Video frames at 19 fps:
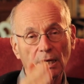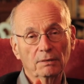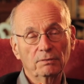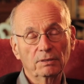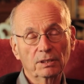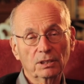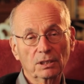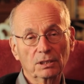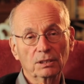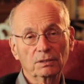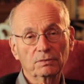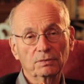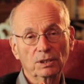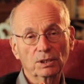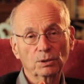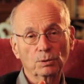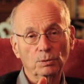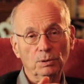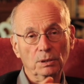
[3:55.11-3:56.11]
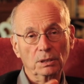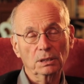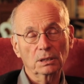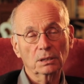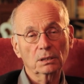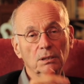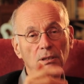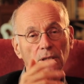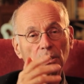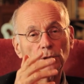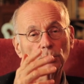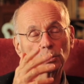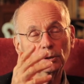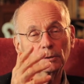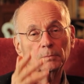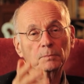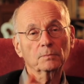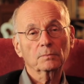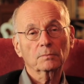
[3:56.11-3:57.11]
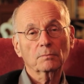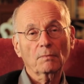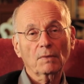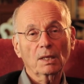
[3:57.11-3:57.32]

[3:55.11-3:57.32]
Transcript: avec un effet secondaire, c'est que